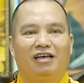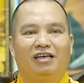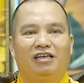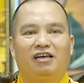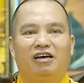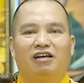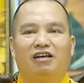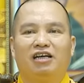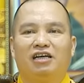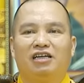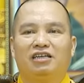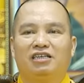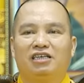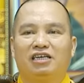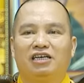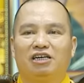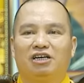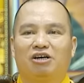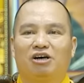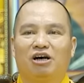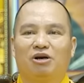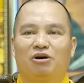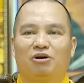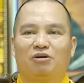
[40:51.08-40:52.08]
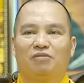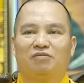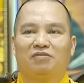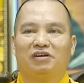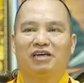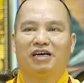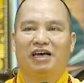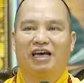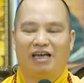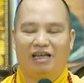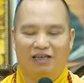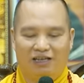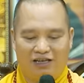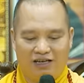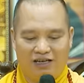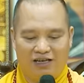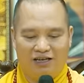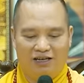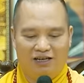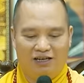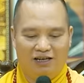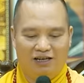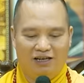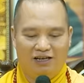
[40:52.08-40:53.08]
cho nên xin các quý vị hãy gì
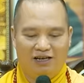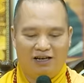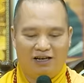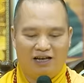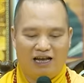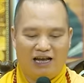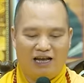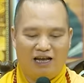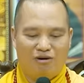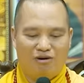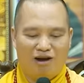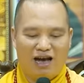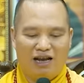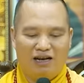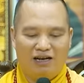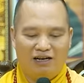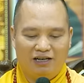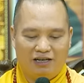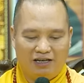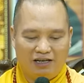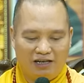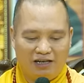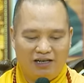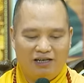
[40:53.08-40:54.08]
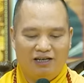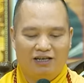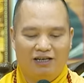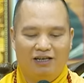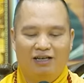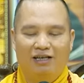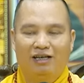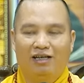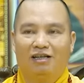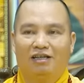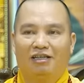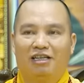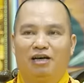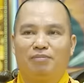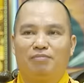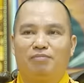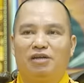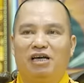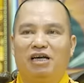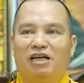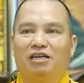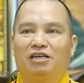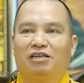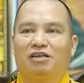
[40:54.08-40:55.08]
hãy hoan hỉ tiếp
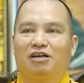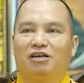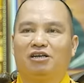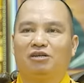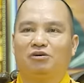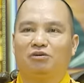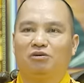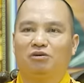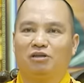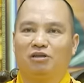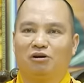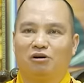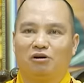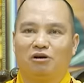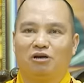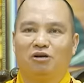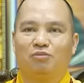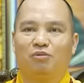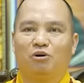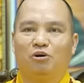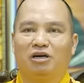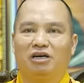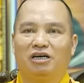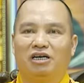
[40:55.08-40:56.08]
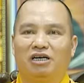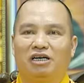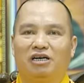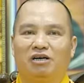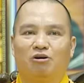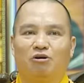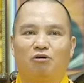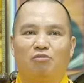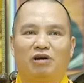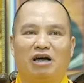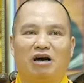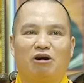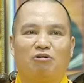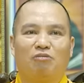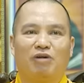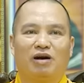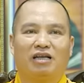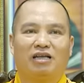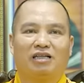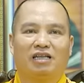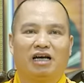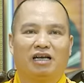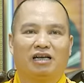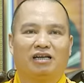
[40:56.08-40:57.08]
nhận cho chúng tôi mỗi khi ốm đau
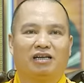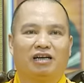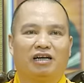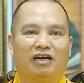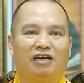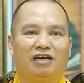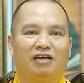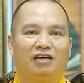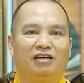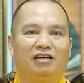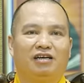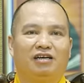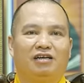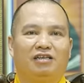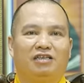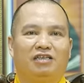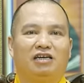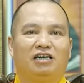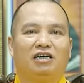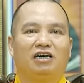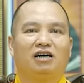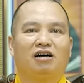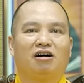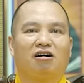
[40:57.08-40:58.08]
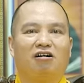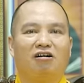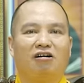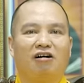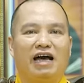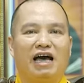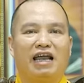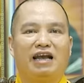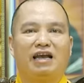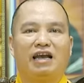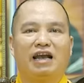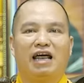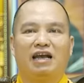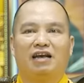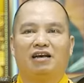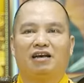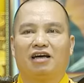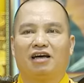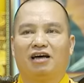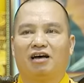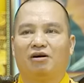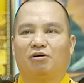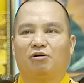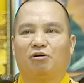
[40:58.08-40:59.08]
bệnh tật đấy chớ có ăn năn
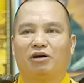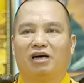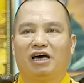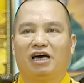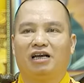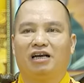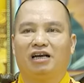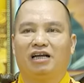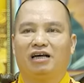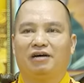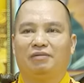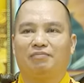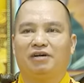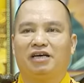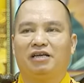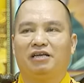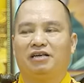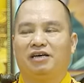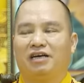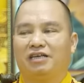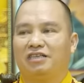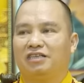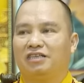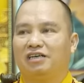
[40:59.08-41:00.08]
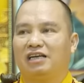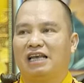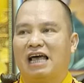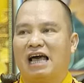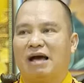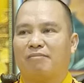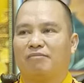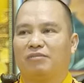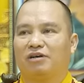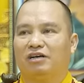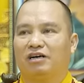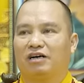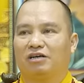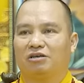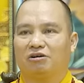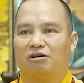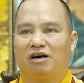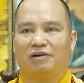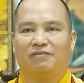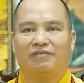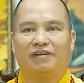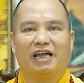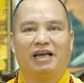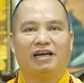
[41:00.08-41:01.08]
ờ, hối hận là mình chưa làm được
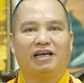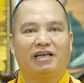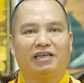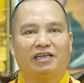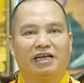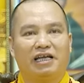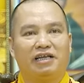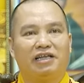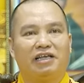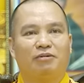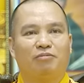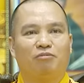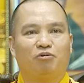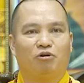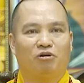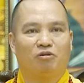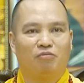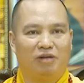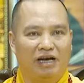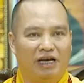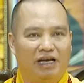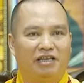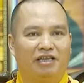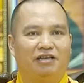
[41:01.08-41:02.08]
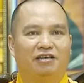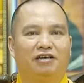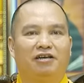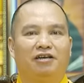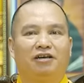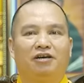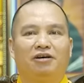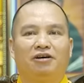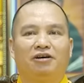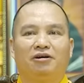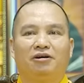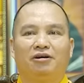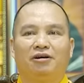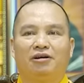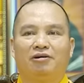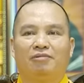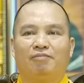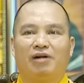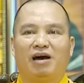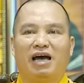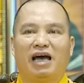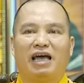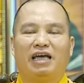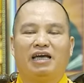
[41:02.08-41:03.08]
trọn vẹn cái trách nhiệm của mình
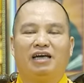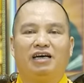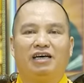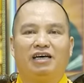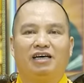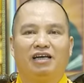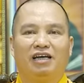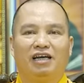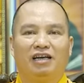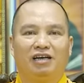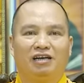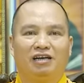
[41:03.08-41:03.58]
mà hãy nghĩ đến